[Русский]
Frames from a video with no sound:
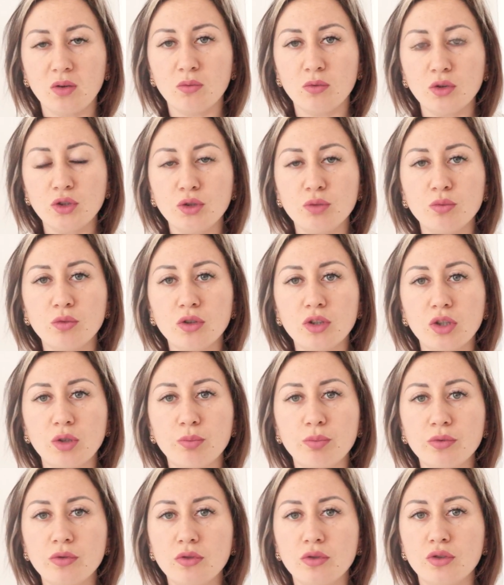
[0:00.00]
очень многие
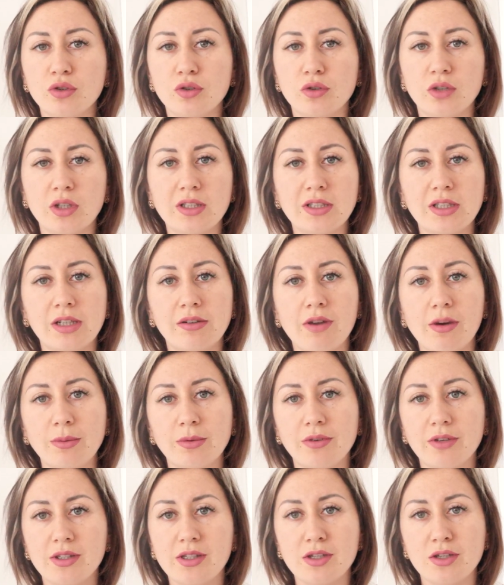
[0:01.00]
путают, что если вам
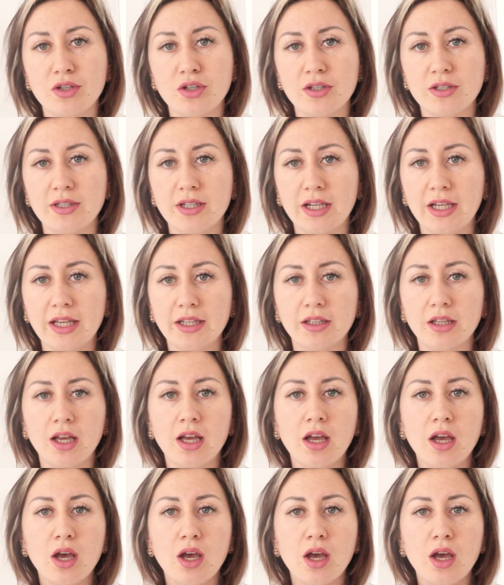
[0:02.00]
26 лет,